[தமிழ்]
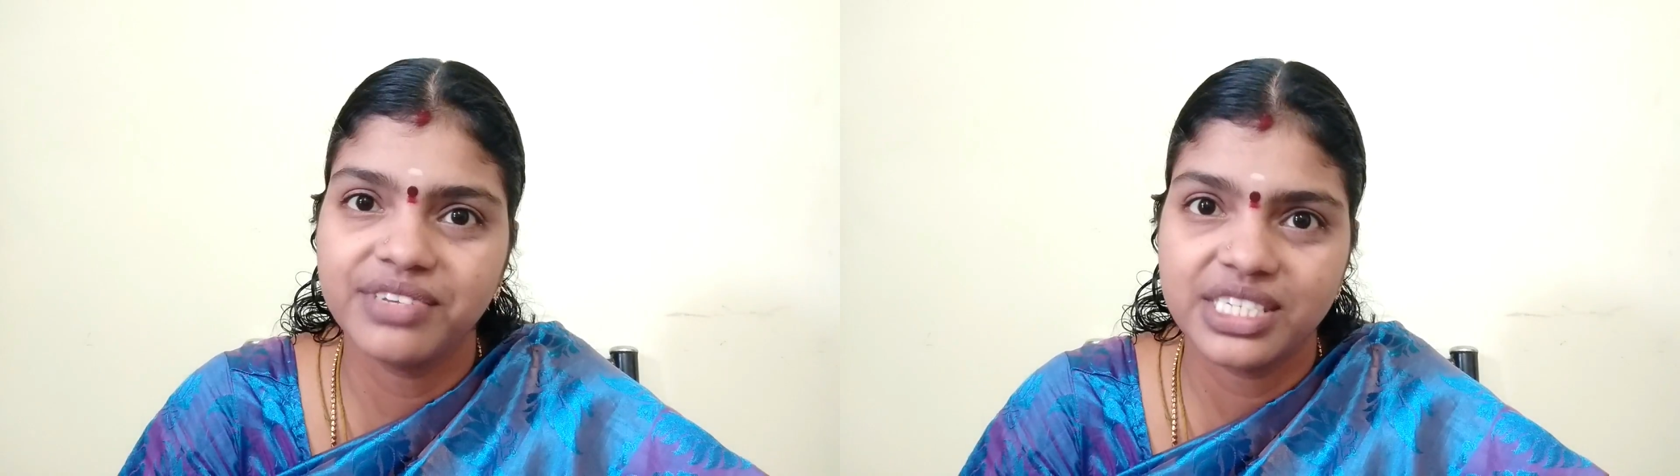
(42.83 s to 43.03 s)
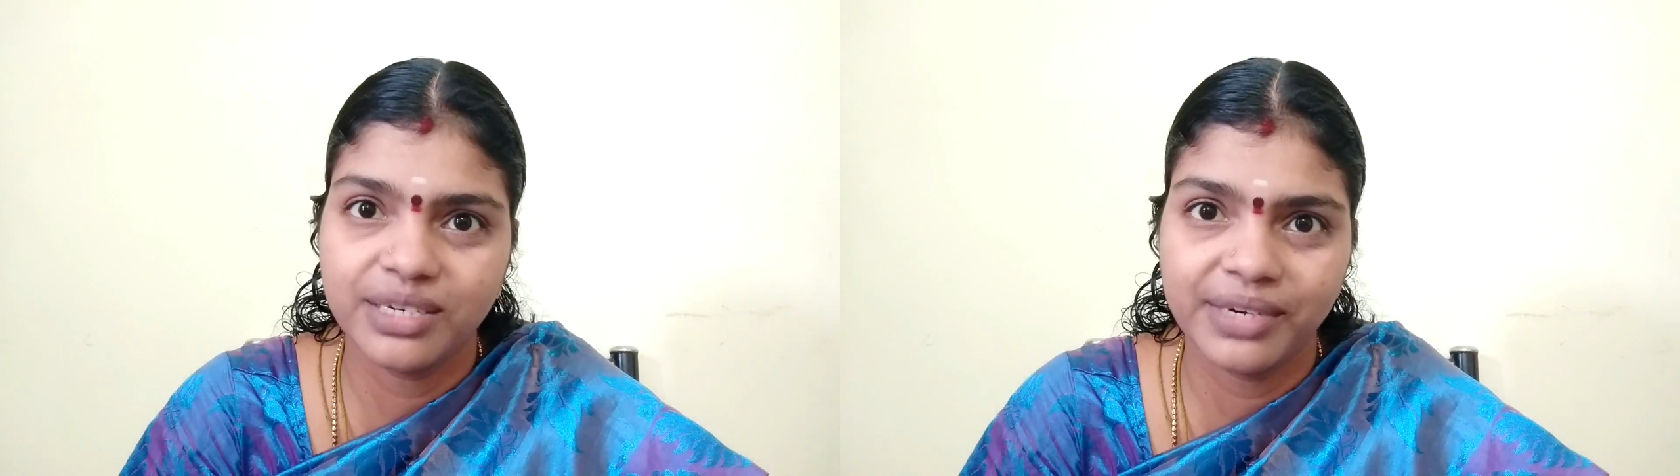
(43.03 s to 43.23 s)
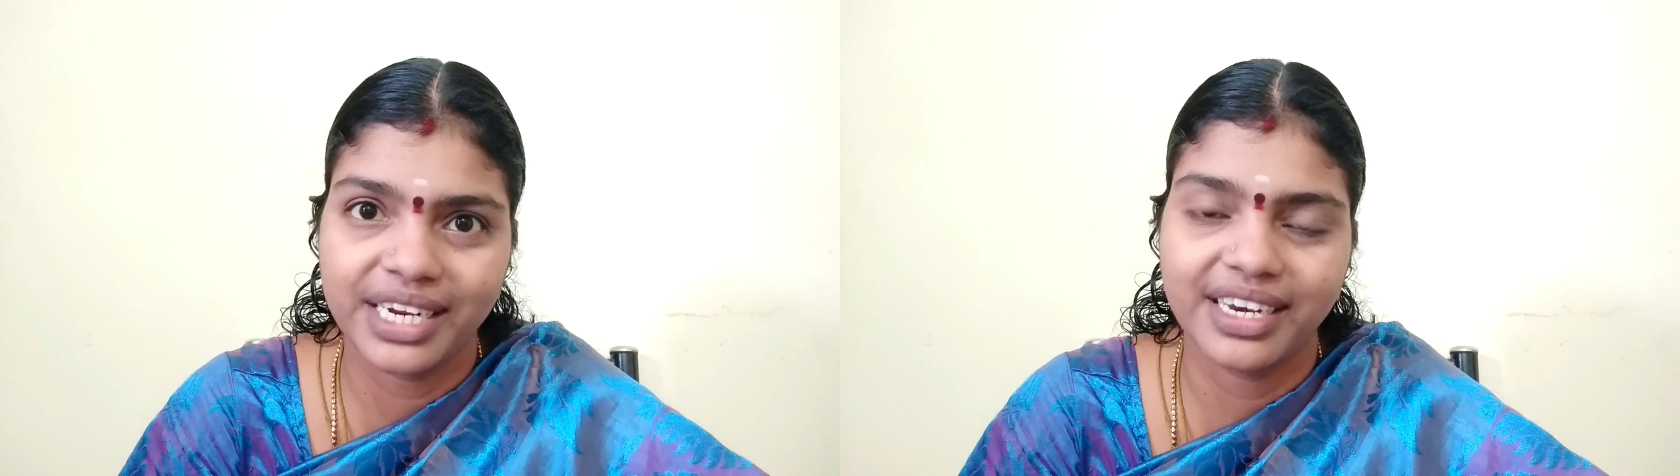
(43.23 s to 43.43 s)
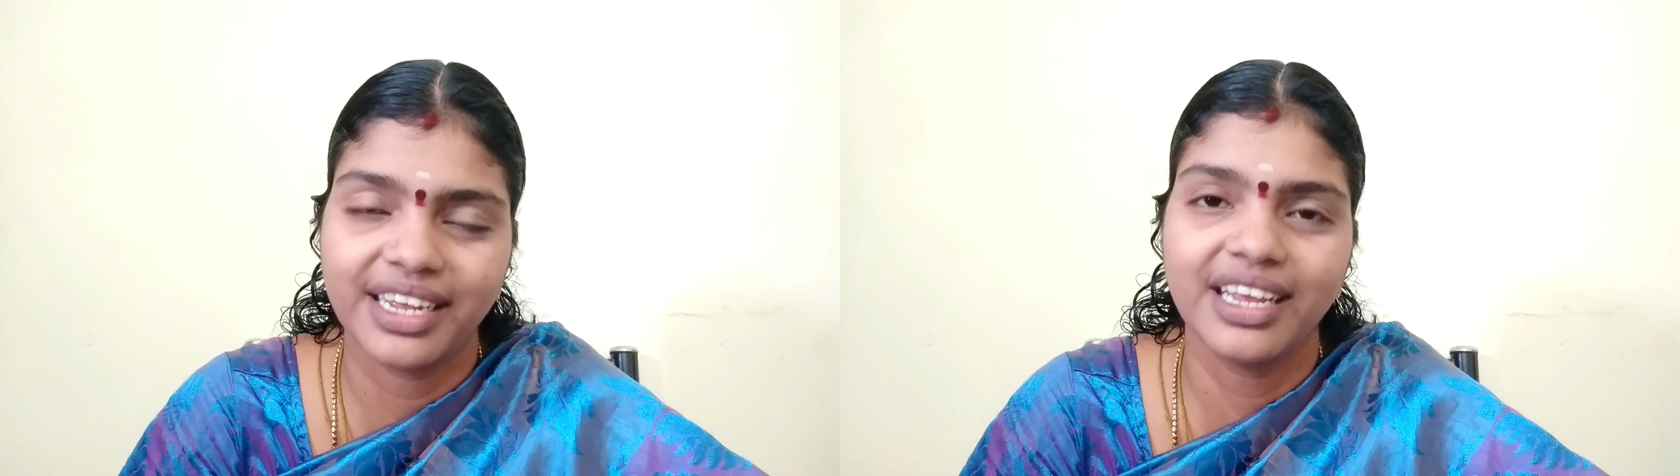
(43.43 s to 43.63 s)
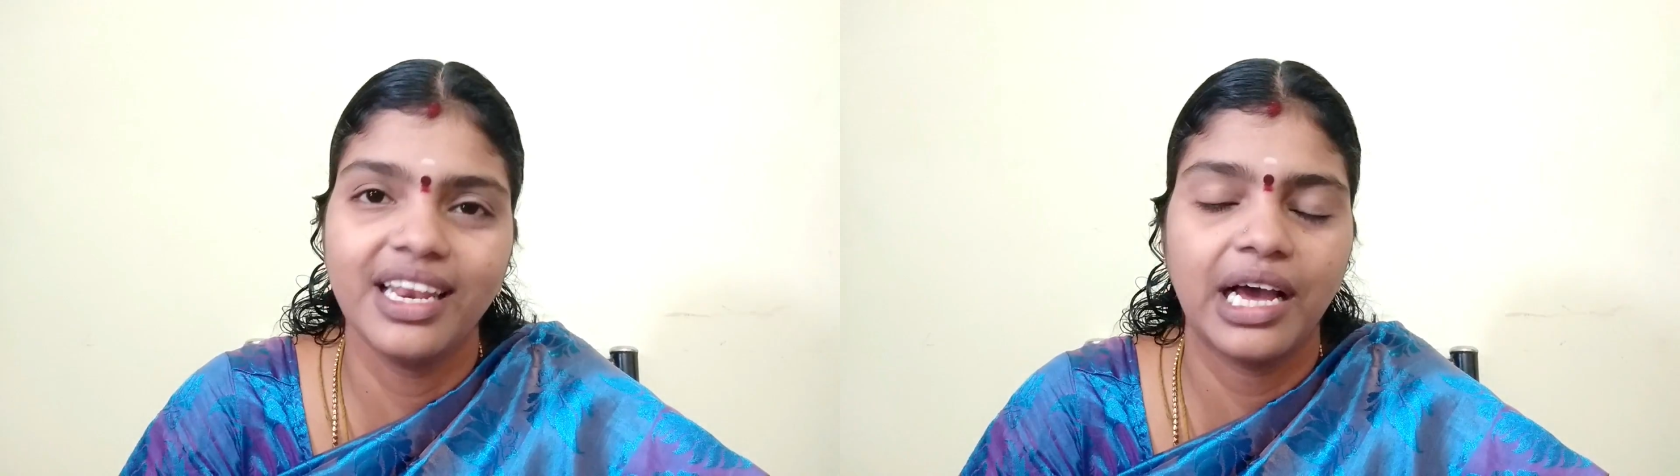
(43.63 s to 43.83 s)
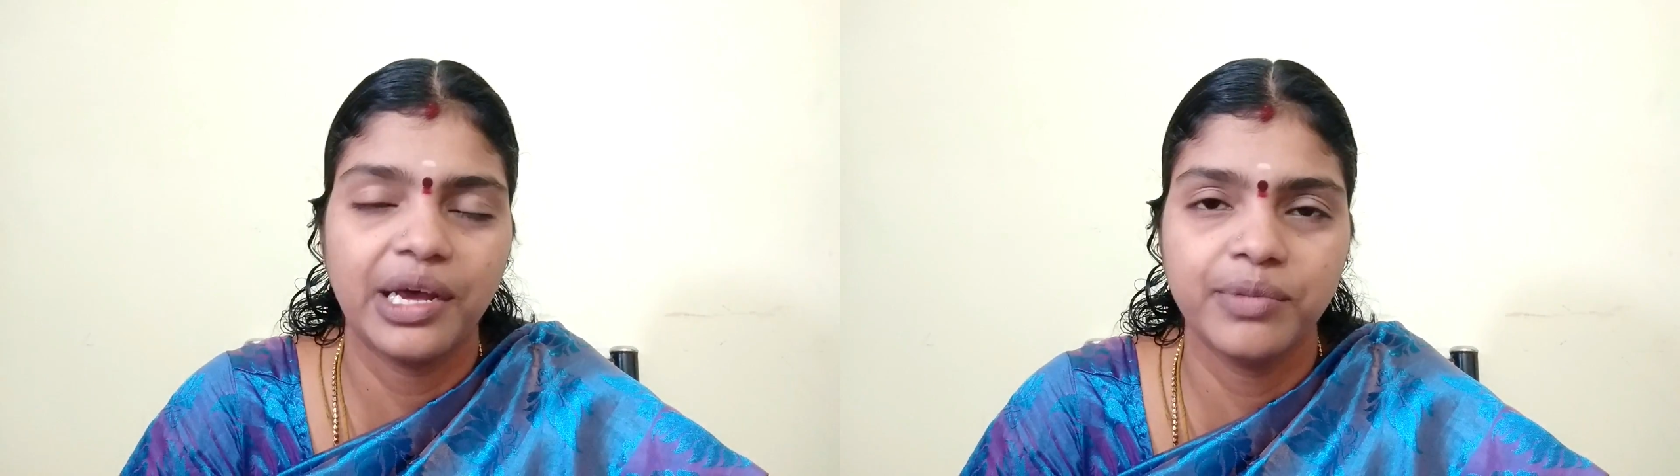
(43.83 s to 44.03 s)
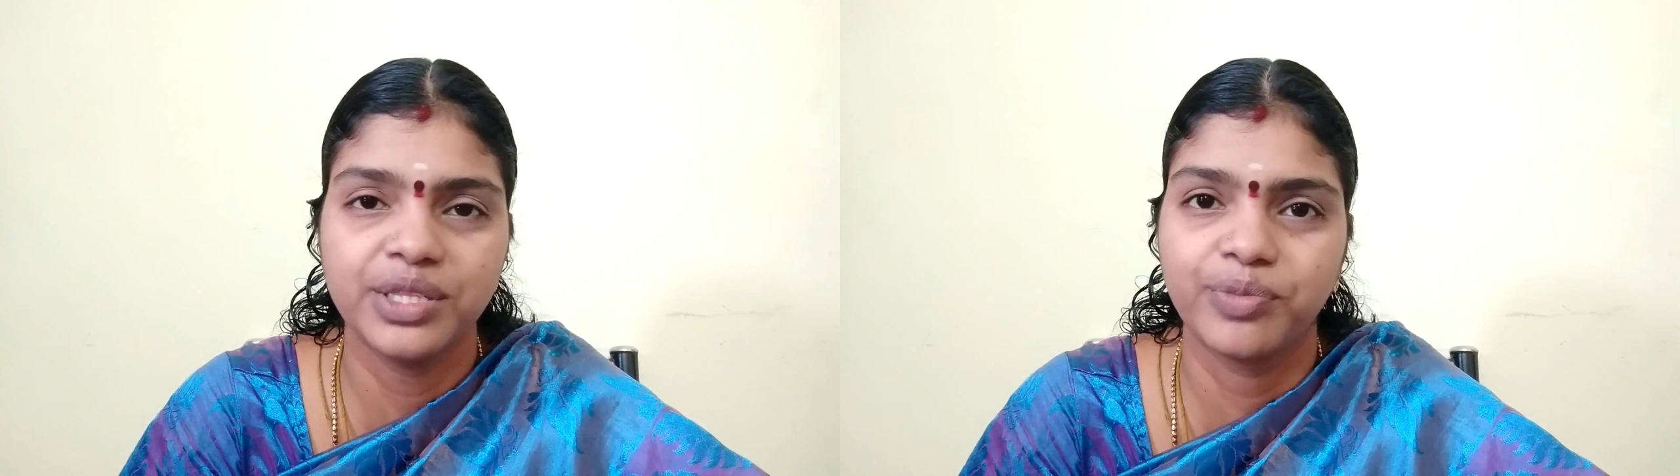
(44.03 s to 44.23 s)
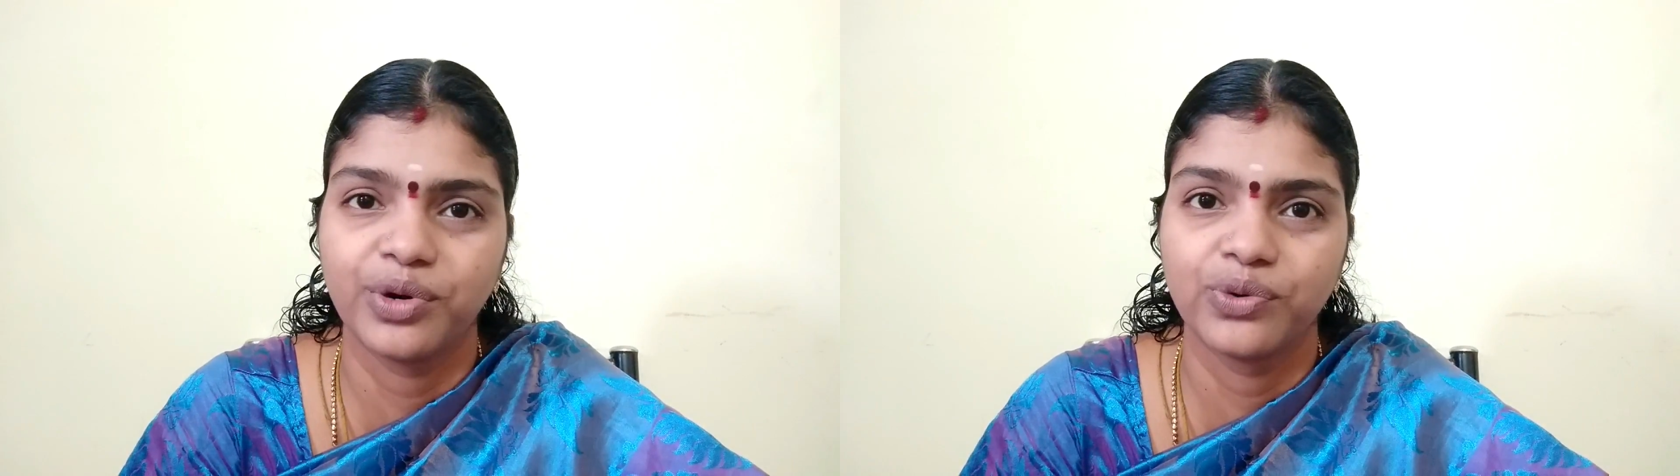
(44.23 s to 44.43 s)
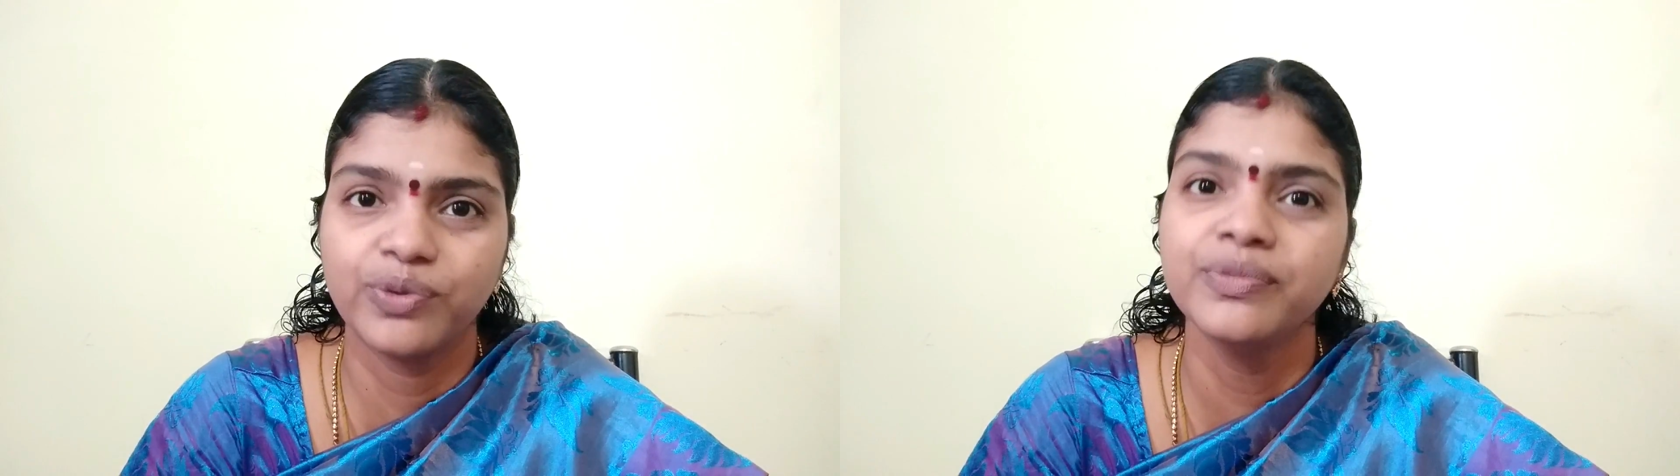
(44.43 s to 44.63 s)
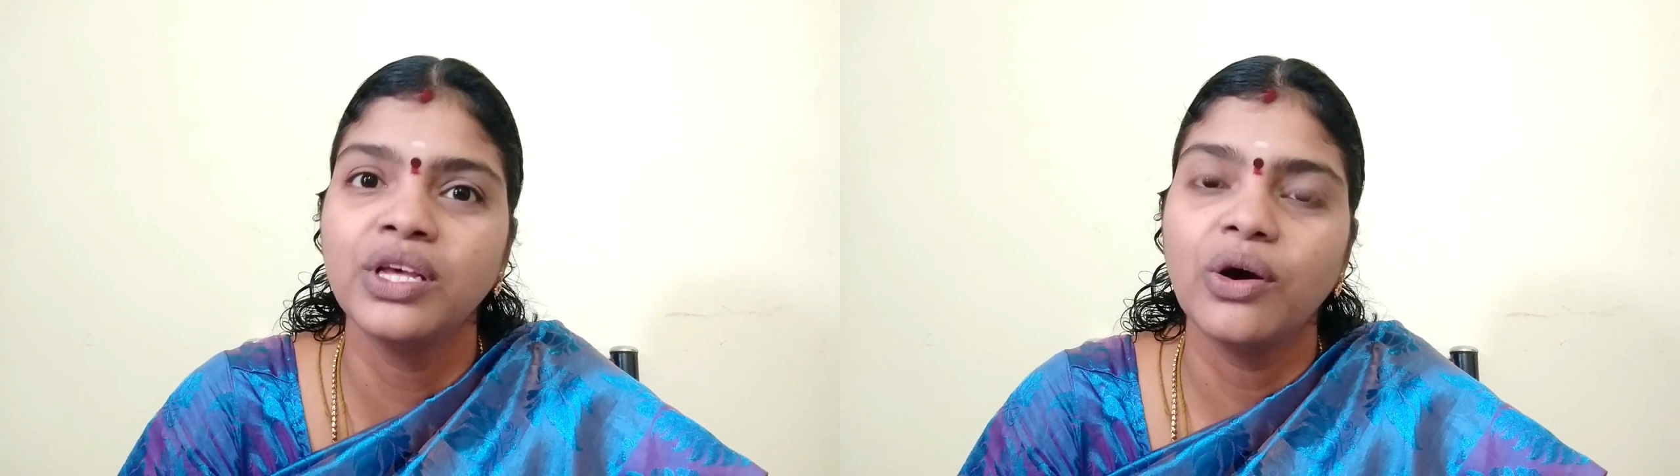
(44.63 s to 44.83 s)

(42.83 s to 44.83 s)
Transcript: விஸ்டம் டெக்னிக்கல் அகமது குரோவும்